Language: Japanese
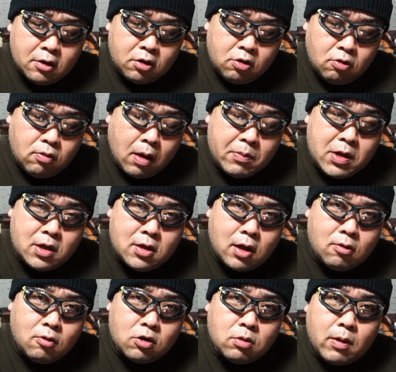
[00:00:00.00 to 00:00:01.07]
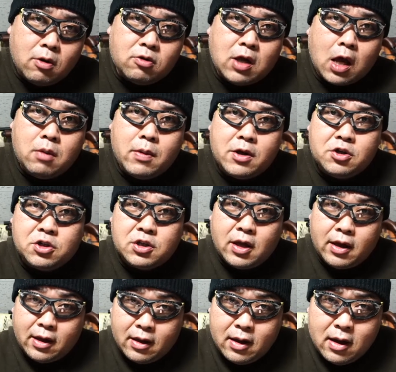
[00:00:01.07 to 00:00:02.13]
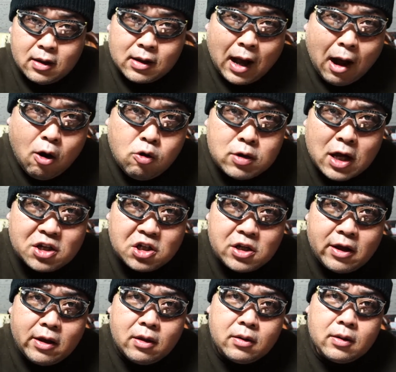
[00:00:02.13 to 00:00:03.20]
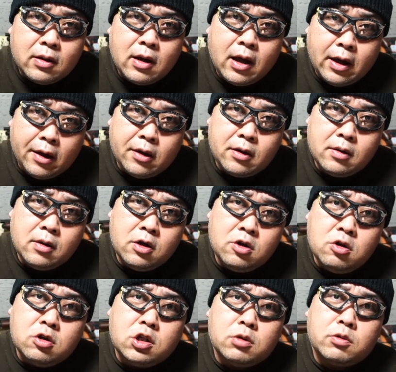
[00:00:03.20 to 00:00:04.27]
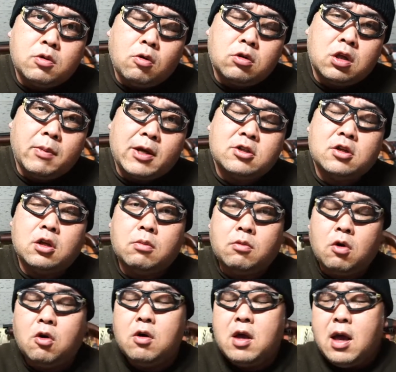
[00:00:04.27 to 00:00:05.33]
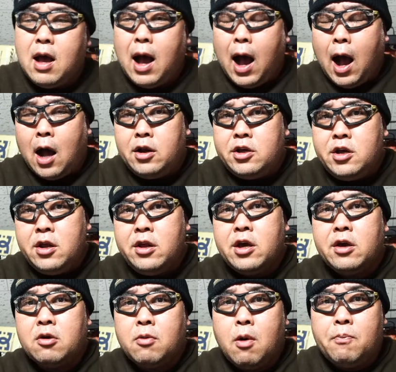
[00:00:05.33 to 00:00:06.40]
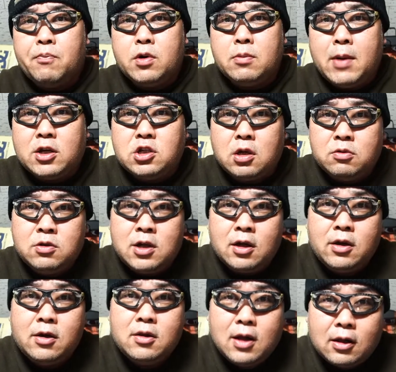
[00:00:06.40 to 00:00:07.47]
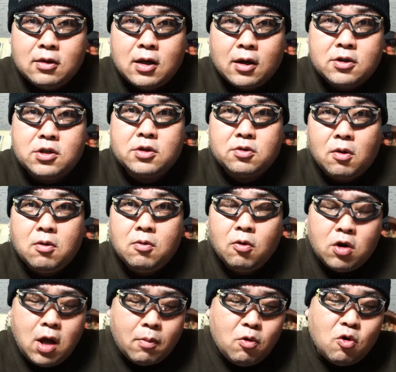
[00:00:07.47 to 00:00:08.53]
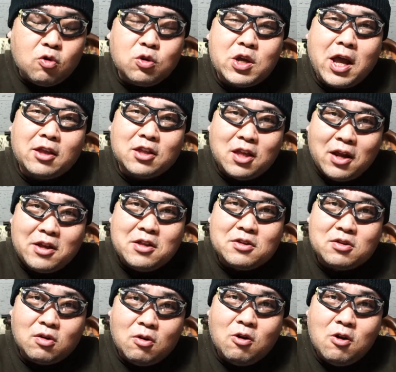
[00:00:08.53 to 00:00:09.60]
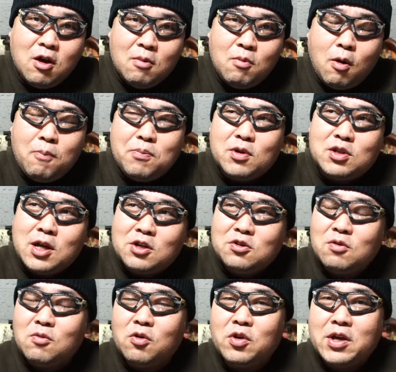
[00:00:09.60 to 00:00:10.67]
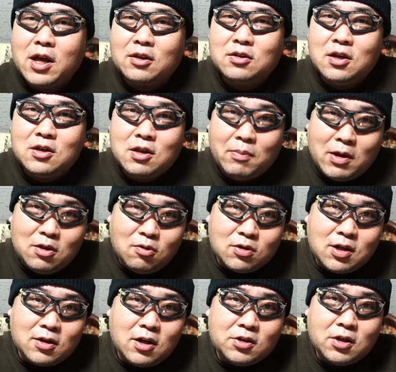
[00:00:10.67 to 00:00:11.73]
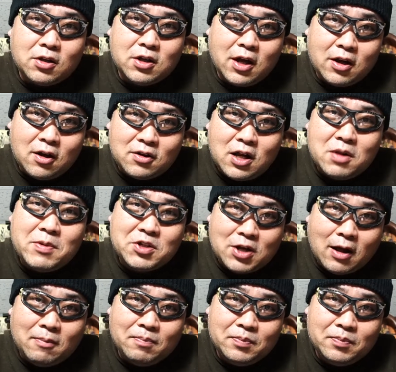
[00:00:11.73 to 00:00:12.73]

今日はみんなの言葉を代弁して、顔出しで、はい、YouTube 撮ってますけども、ありえねえよ、ポップル、マジで。ふざけんなって話でしょ。俺はもう本当やってないんですけど、ポップル最初の頃やっていて、めんどくさくなっちゃってやんなくなりました。